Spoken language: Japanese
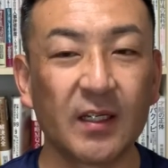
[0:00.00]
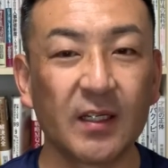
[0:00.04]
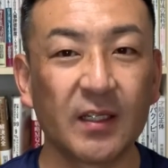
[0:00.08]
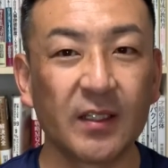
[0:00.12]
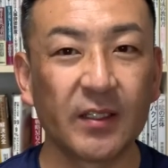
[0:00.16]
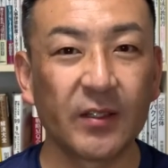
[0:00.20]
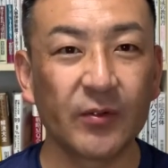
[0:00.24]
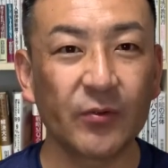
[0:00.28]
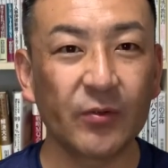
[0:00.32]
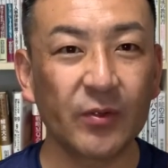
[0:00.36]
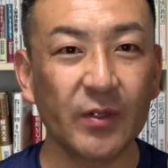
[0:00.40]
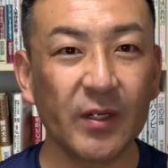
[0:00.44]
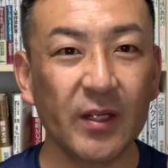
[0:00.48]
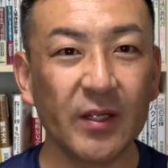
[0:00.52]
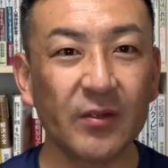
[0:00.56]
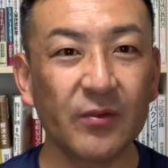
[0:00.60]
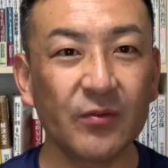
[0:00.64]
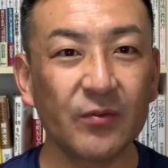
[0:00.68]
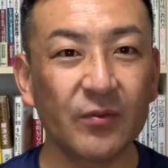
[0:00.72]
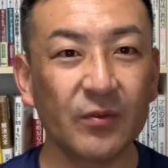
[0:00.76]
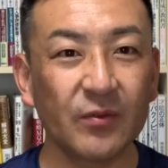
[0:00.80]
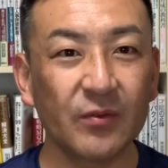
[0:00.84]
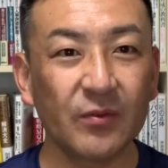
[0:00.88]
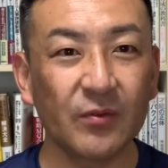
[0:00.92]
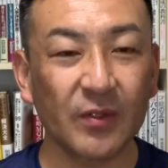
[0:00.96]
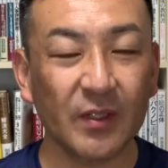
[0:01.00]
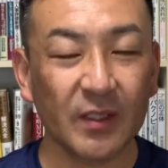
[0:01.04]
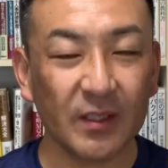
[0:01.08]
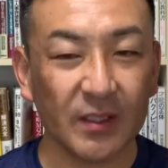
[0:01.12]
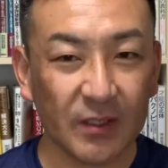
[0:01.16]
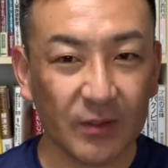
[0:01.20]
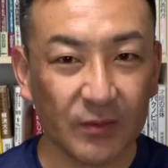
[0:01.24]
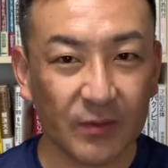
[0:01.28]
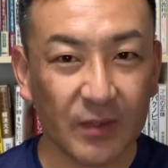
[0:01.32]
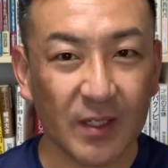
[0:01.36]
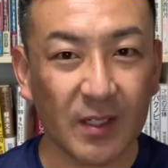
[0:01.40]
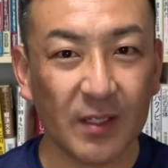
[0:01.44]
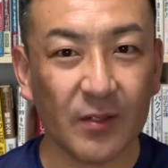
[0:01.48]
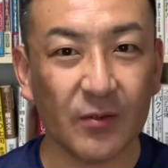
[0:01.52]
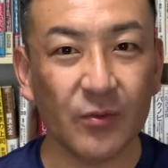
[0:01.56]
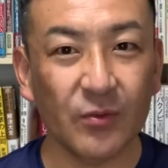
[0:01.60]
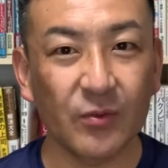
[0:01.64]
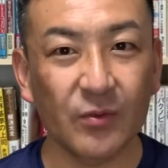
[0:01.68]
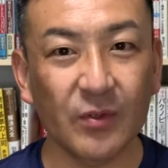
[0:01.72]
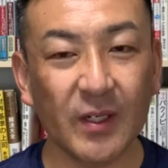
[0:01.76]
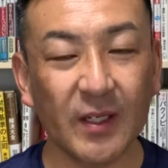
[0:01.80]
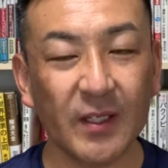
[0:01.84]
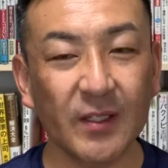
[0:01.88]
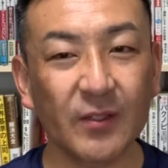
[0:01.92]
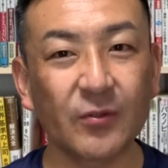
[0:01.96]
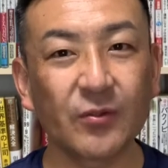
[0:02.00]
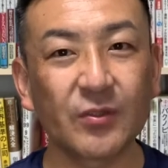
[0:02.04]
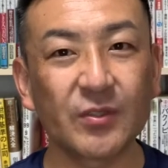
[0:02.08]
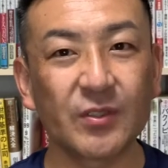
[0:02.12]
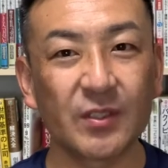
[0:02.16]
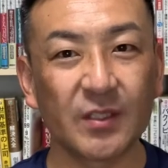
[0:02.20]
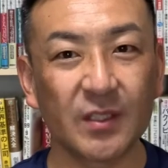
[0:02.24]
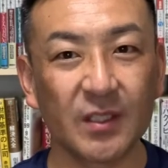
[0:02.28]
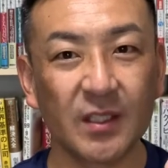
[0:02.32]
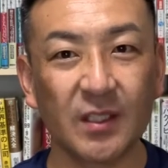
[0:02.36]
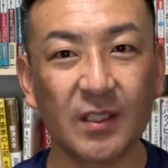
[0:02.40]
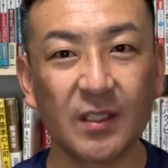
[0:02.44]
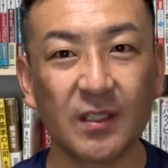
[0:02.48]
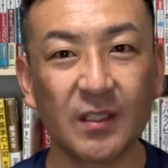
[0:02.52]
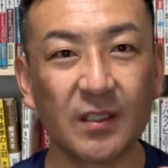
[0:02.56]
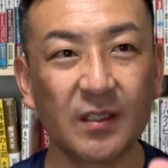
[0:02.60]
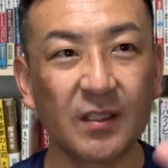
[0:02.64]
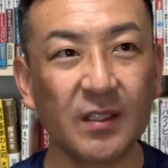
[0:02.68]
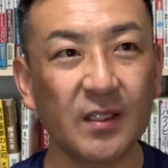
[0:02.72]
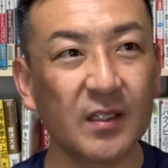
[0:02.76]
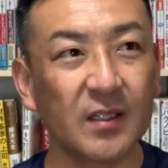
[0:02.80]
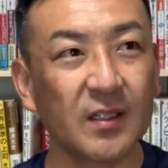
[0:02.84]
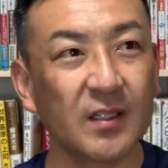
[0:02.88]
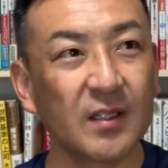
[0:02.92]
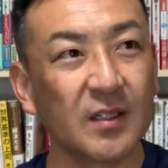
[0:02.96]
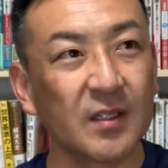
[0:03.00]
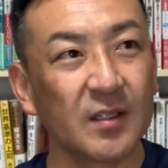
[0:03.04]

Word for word: でオンラインの方はオンライン越しにで、